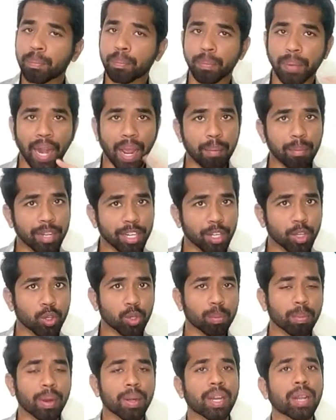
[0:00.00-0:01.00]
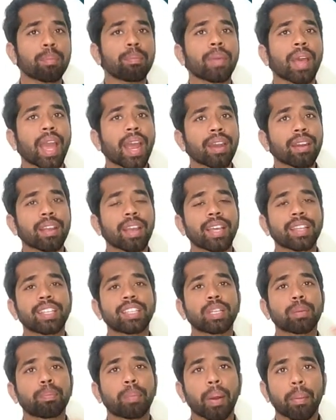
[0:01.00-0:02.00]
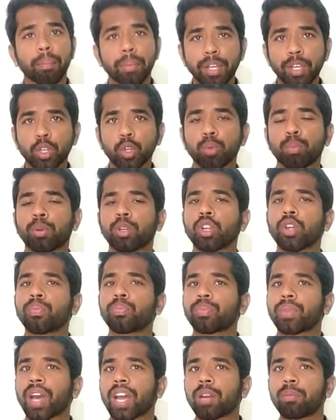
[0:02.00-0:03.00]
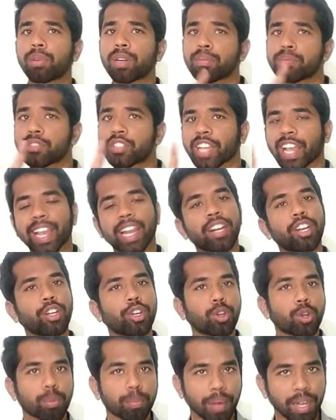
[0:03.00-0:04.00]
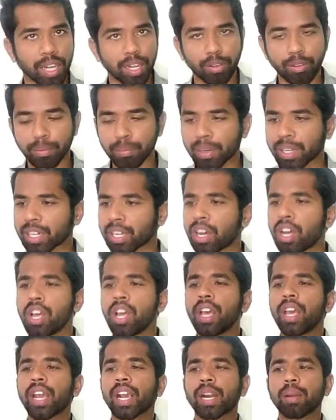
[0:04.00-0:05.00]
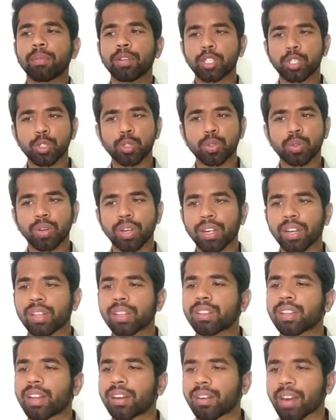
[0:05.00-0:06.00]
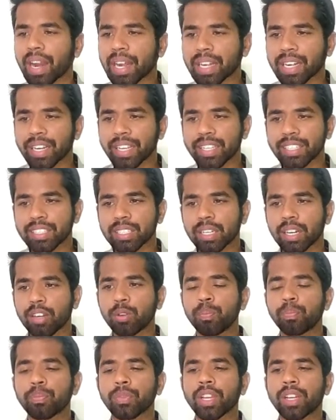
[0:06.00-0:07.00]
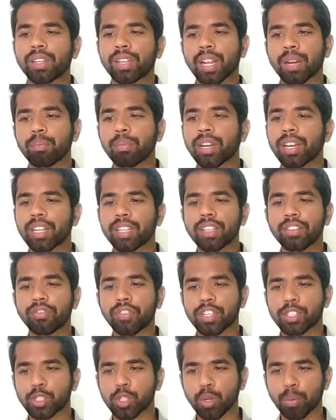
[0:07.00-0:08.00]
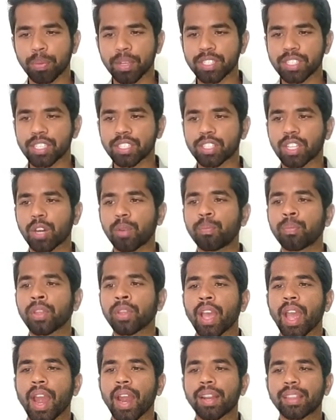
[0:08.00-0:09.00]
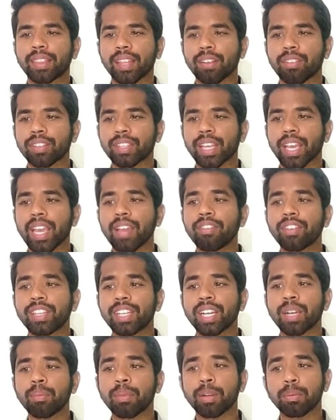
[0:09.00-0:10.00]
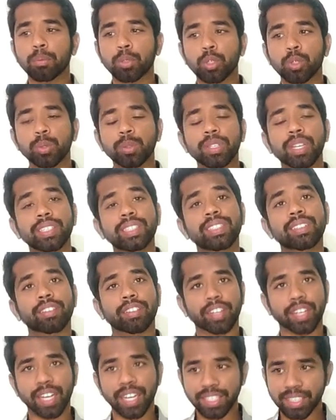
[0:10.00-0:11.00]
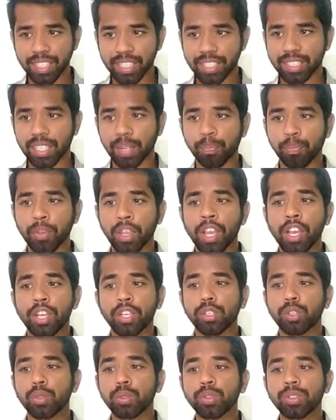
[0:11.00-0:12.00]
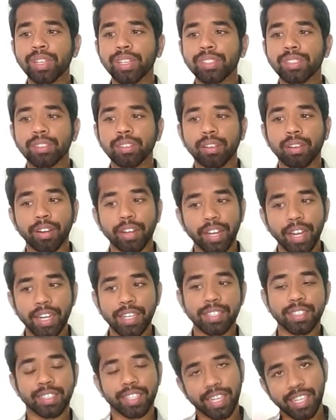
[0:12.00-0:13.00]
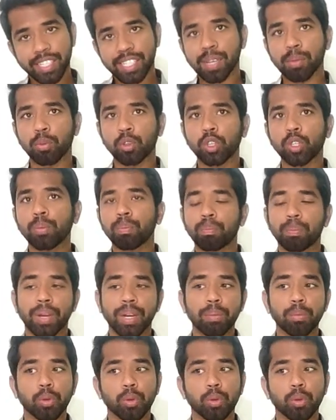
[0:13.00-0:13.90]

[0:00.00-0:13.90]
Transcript: ప్రైమరీ గ్రూప్ అంటాం అండ్ ఏదైతే పబ్లిక్ గ్రూప్ ఉందో దాన్ని మనం సెకండరీ గ్రూప్ అంటాం అనమాట ఇక్కడ మీరు చూసుకున్నట్టయితే నేను రైట్ క్లిక్ చేసి నేను టర్మినల్ అనేది ఫస్ట్ ఓపెన్ చేస్తాను అండ్ తర్వాత ఏ విధంగా మనం యూజర్స్ని క్రియేట్ చేస్తాం యూజర్స్ని క్రియేట్ చేసే ముందు మనం